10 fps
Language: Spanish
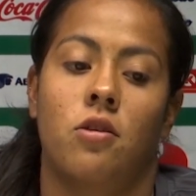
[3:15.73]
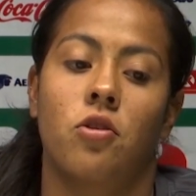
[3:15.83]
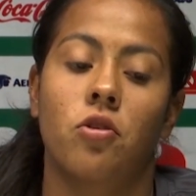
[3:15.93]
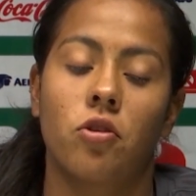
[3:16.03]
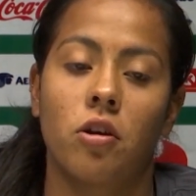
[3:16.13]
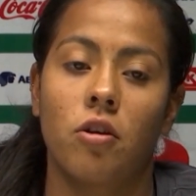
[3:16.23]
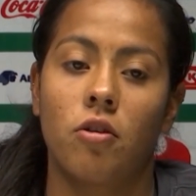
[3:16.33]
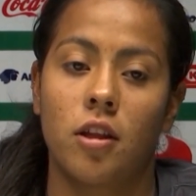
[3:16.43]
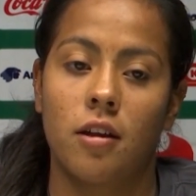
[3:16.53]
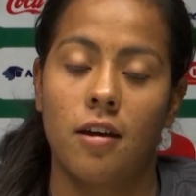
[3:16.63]
Yo creo que
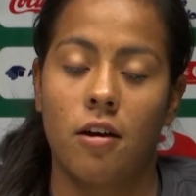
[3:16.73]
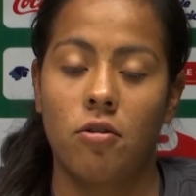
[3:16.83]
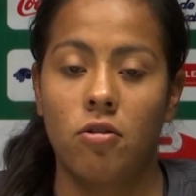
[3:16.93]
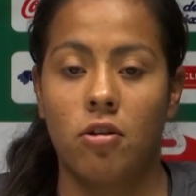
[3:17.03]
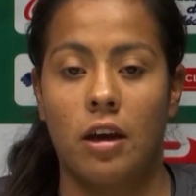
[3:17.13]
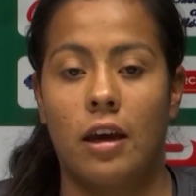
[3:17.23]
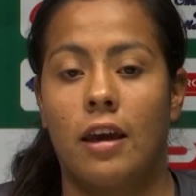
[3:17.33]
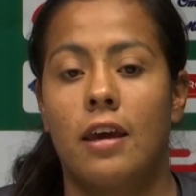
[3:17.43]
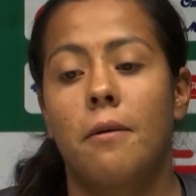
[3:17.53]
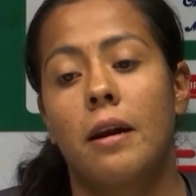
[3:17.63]
ahorita ya con lo
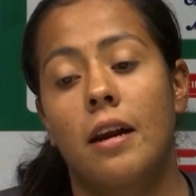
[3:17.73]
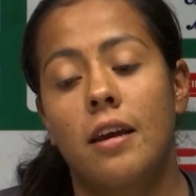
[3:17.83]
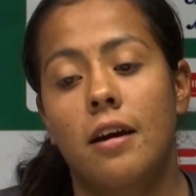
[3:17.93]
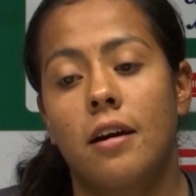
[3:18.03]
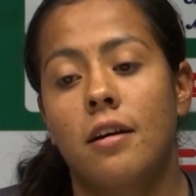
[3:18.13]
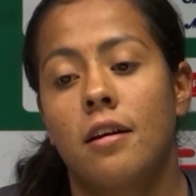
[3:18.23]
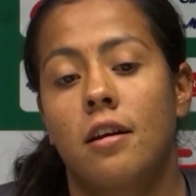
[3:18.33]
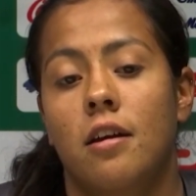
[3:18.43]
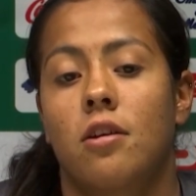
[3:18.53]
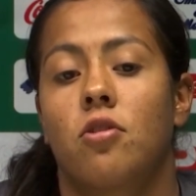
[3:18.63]
que lleva la liga,
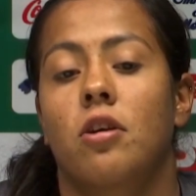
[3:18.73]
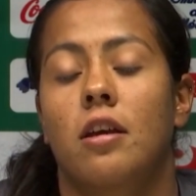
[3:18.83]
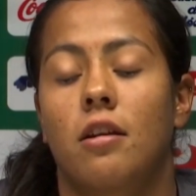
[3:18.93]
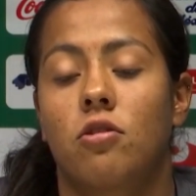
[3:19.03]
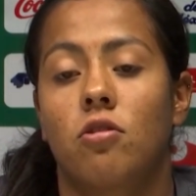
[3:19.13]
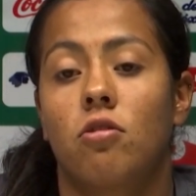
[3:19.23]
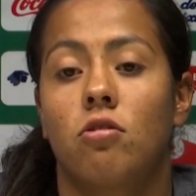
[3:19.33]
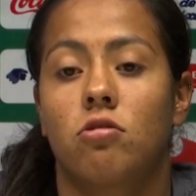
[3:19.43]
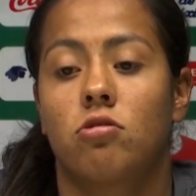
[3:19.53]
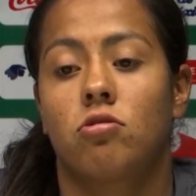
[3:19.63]
creo que ya todos
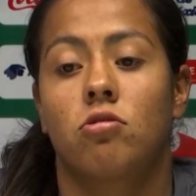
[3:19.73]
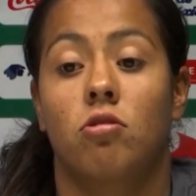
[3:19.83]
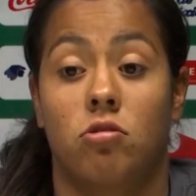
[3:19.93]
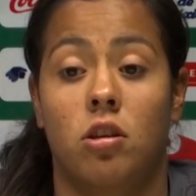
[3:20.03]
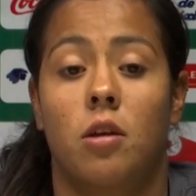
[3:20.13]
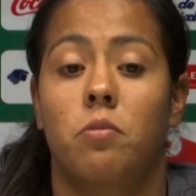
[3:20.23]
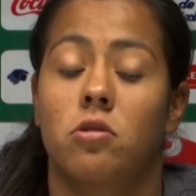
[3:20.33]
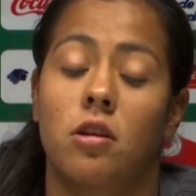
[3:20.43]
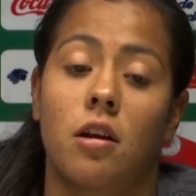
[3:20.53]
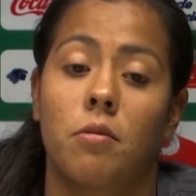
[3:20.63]
los, los
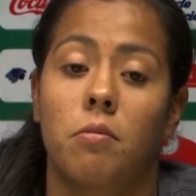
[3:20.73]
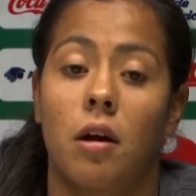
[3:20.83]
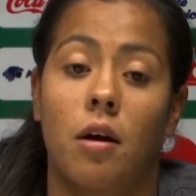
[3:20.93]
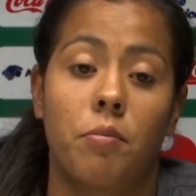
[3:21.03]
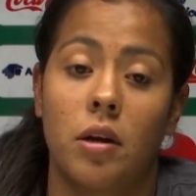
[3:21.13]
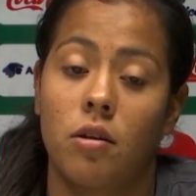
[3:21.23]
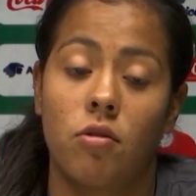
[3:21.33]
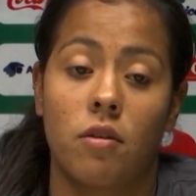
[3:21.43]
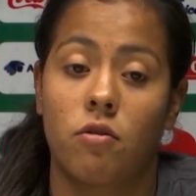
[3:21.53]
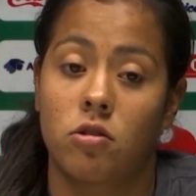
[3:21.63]
equipos se han, han
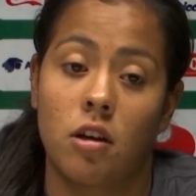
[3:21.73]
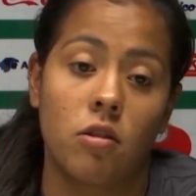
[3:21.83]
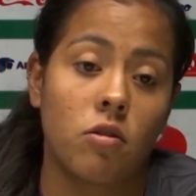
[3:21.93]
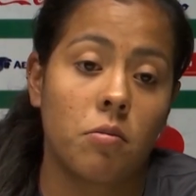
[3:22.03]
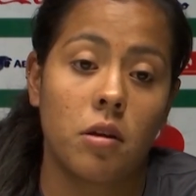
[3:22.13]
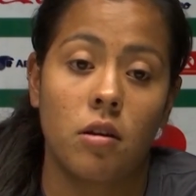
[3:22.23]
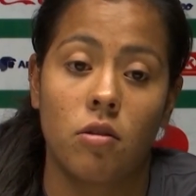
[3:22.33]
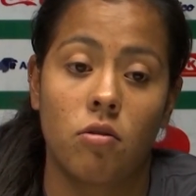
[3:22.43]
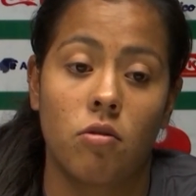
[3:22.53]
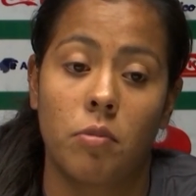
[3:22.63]
venido reforzando, han
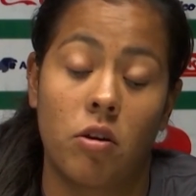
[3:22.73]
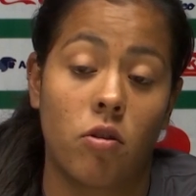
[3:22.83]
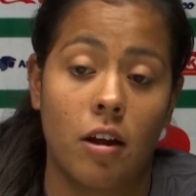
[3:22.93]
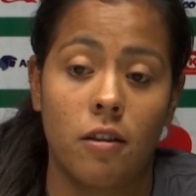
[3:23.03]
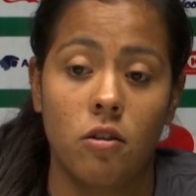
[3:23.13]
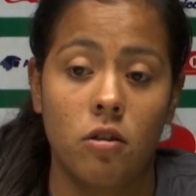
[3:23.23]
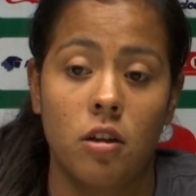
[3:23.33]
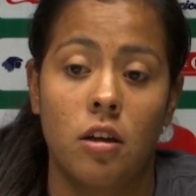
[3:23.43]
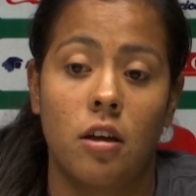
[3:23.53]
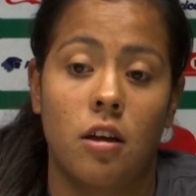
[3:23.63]
venido mejorando
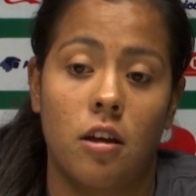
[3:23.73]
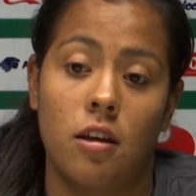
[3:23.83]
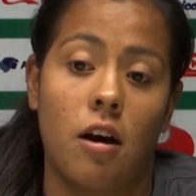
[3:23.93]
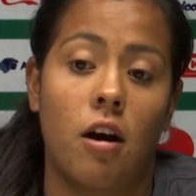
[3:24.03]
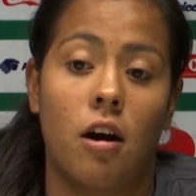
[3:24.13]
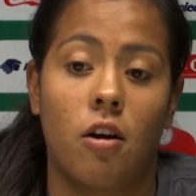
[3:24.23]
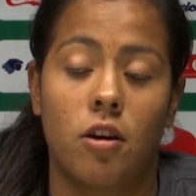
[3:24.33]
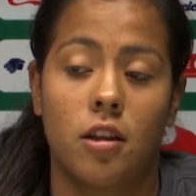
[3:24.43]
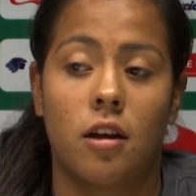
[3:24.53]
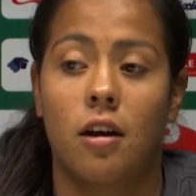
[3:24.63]
y ya
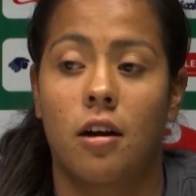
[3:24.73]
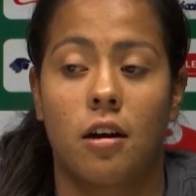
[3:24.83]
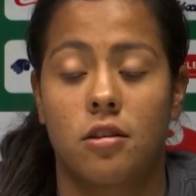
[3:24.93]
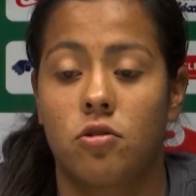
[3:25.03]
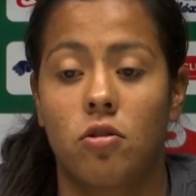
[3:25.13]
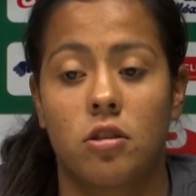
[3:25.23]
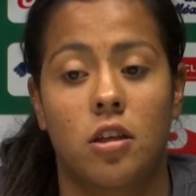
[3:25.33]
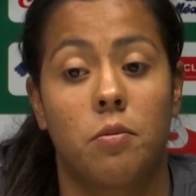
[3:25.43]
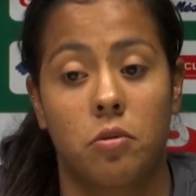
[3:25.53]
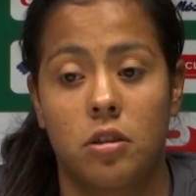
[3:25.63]
ahorita casi todos los
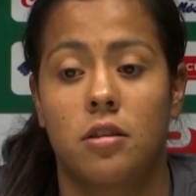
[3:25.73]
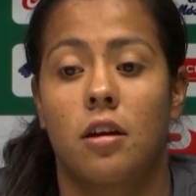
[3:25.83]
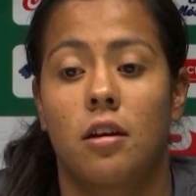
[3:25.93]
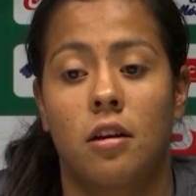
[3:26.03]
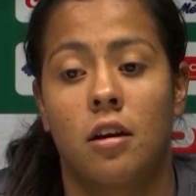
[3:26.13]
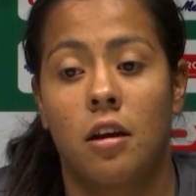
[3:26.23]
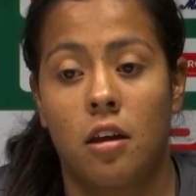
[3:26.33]
equipos están,